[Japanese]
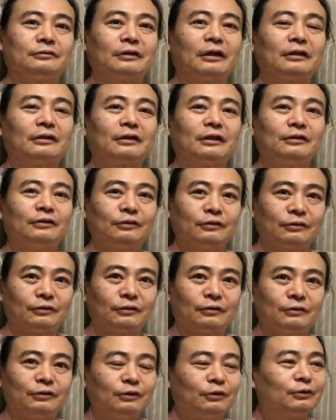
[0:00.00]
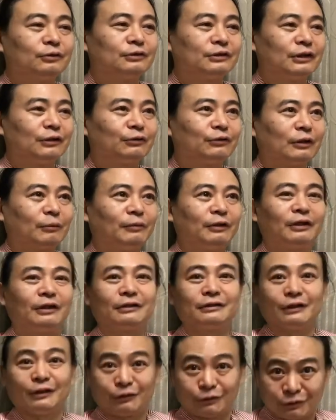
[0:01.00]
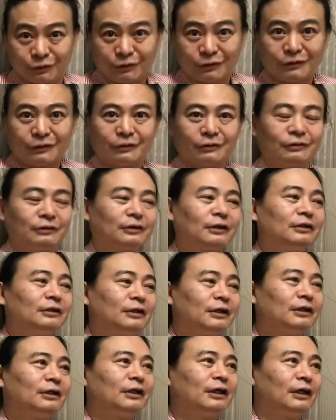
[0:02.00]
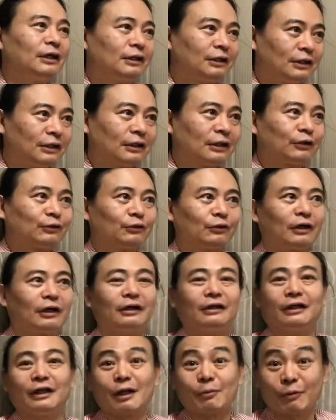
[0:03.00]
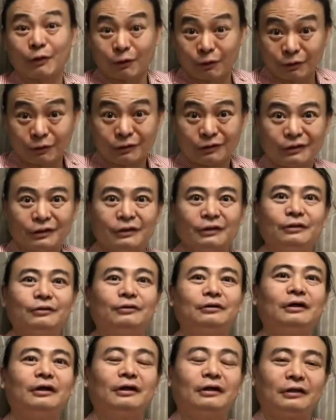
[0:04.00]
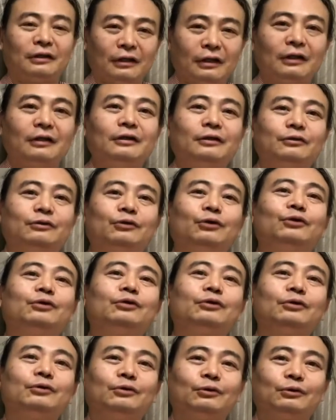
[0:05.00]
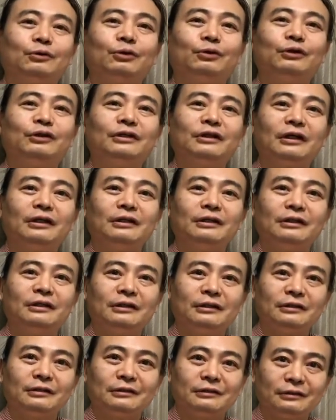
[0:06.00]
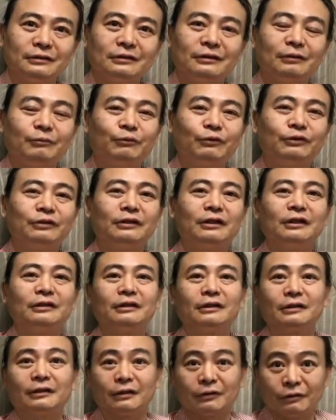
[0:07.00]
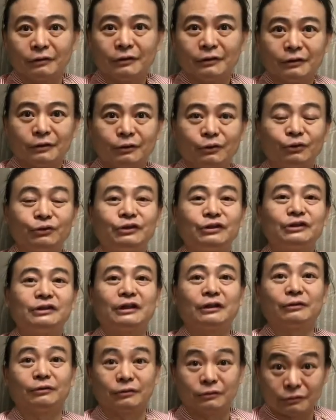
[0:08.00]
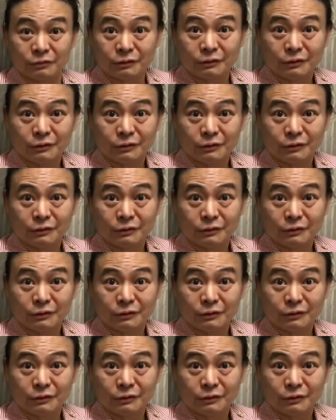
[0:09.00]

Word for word: 簡単に言うと日本政府とアメリカ政府、具体的に ATR とカーネギーメロンの中で特許の取り合いにで問題になったのよ。どっちが得